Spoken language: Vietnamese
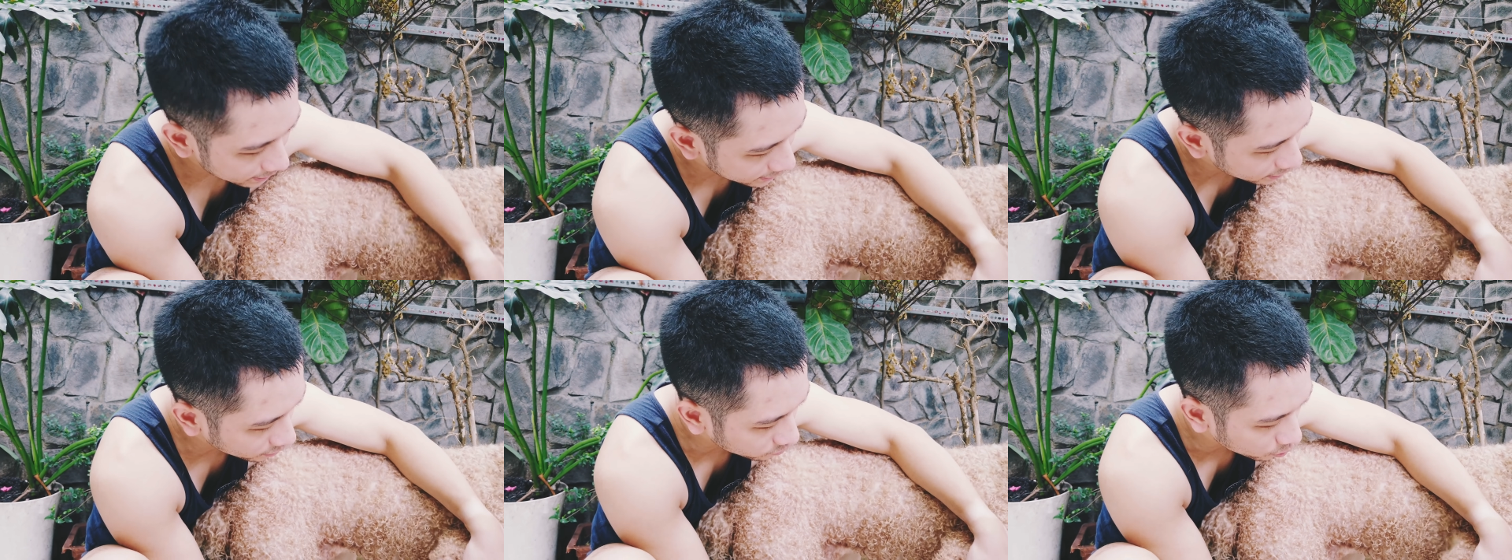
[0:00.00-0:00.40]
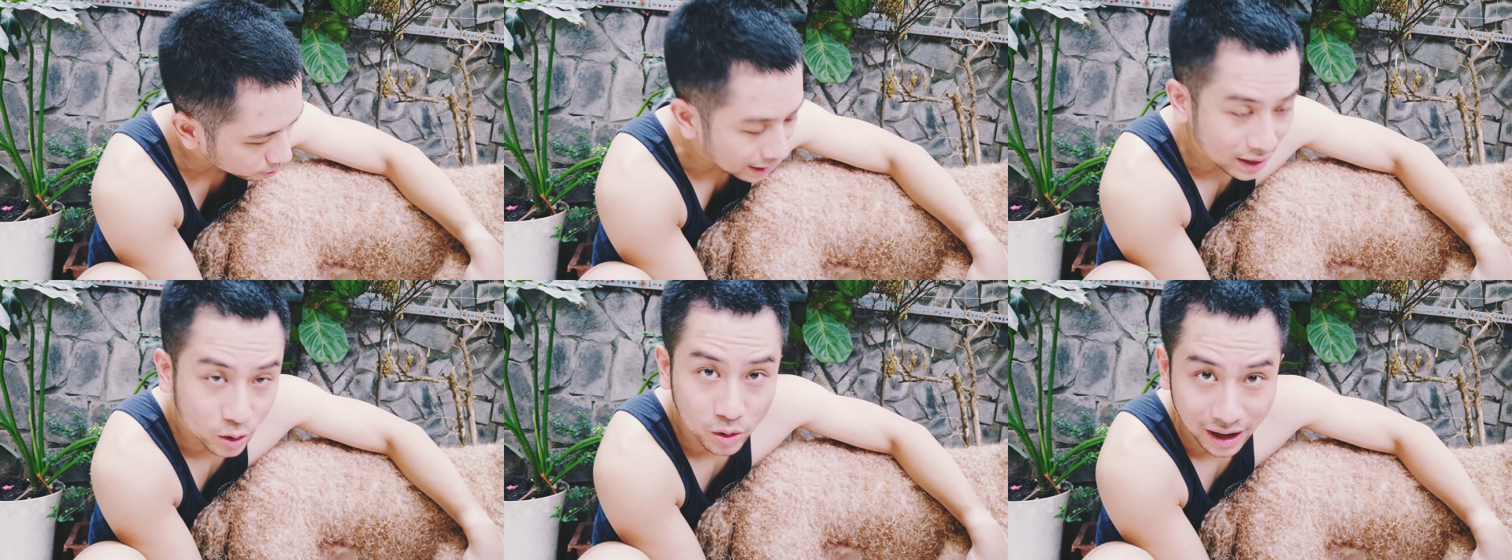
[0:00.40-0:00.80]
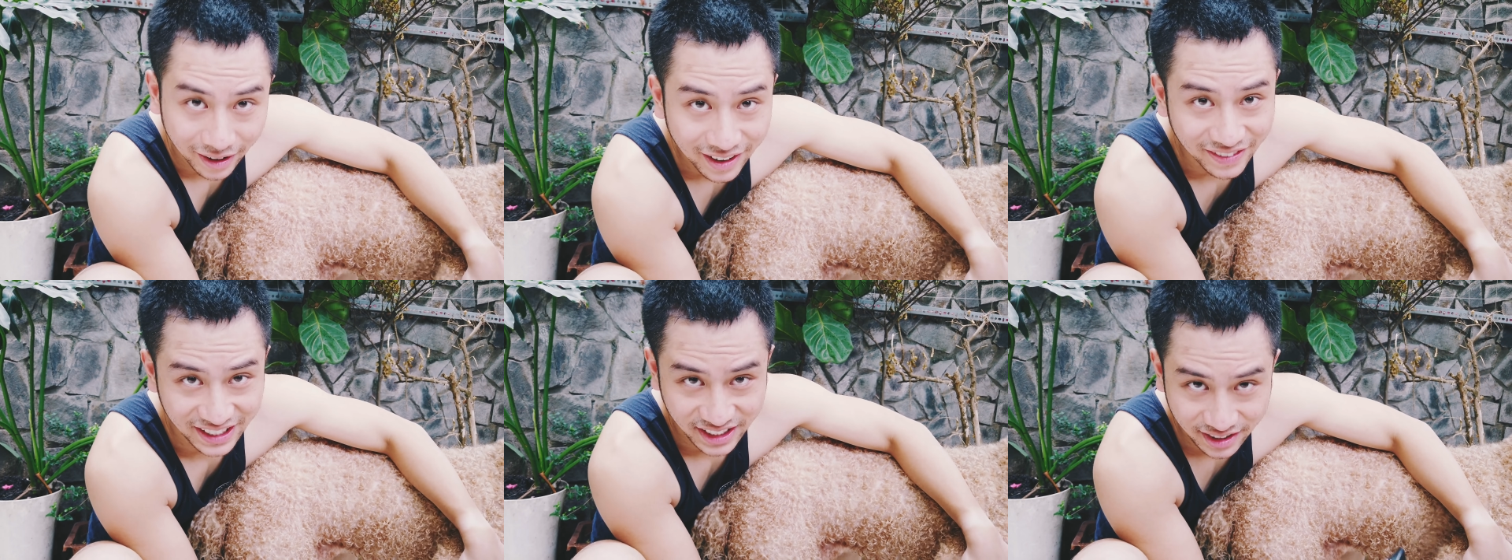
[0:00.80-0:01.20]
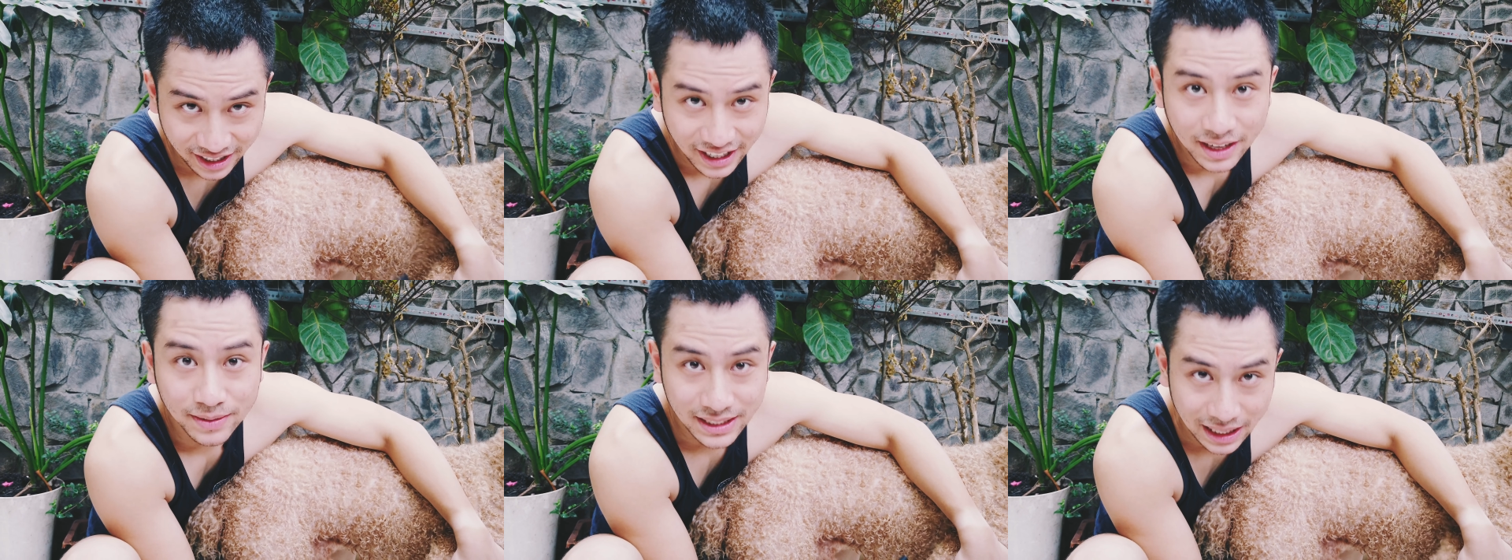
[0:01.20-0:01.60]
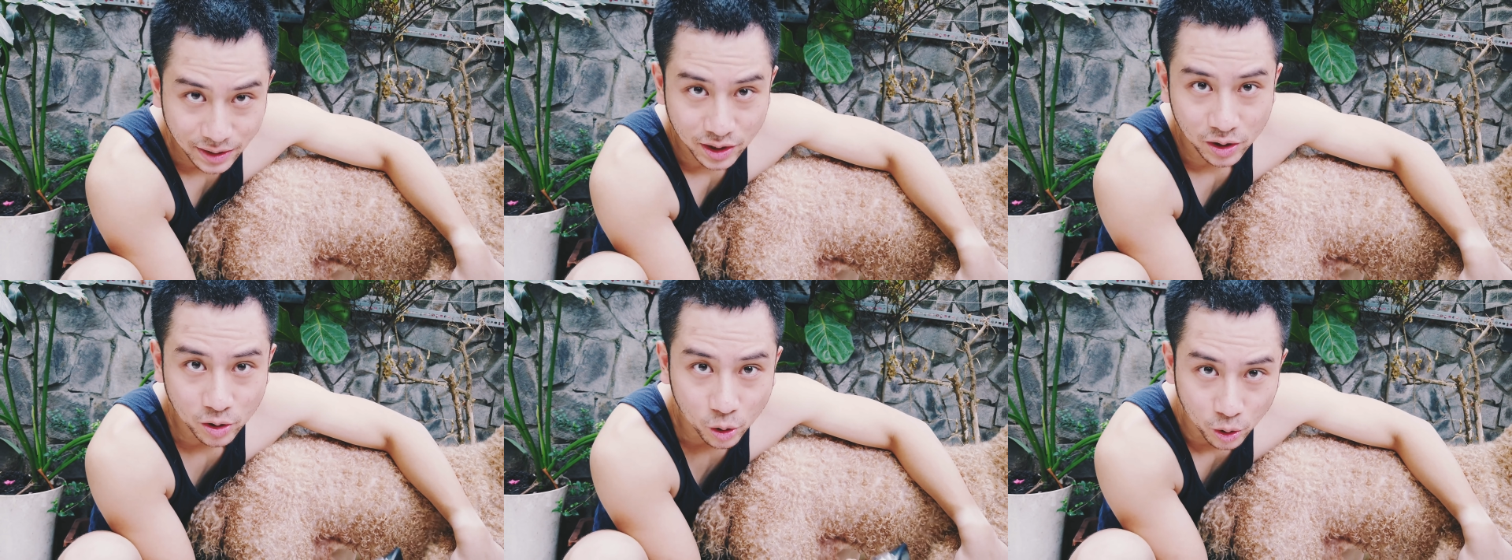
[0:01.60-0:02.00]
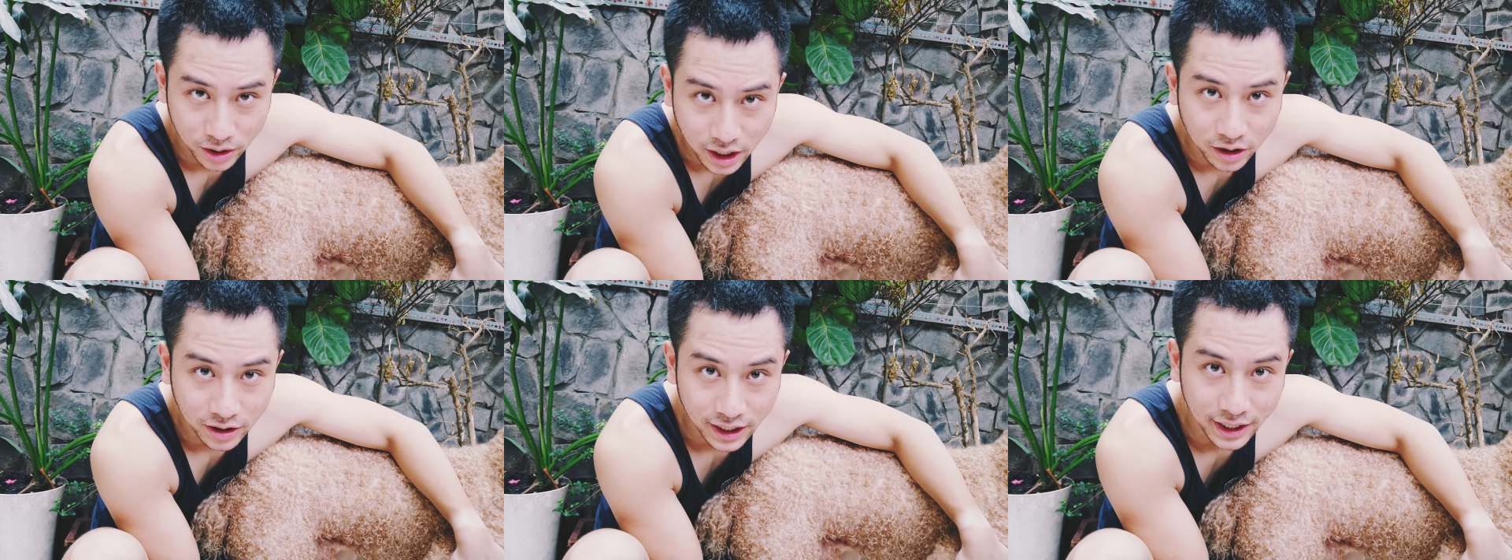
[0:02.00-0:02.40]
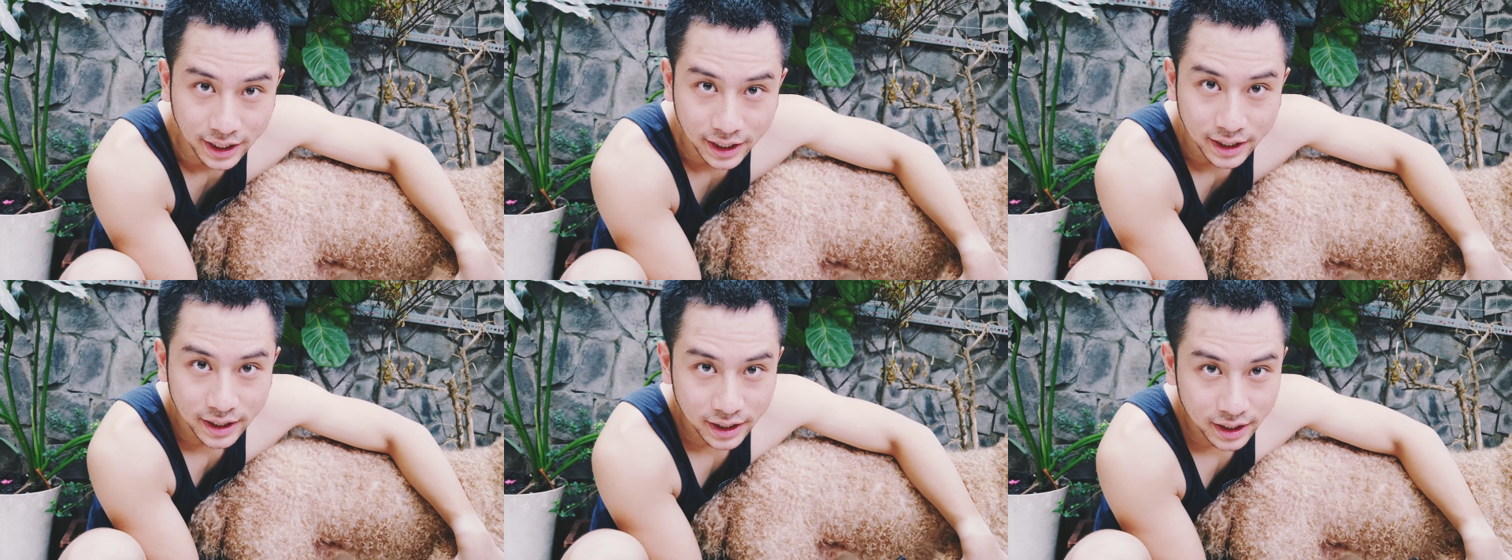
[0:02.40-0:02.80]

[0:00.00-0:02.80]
thì những vùng này cố gắng là phải sấy làm sao cho khô nhất có thể.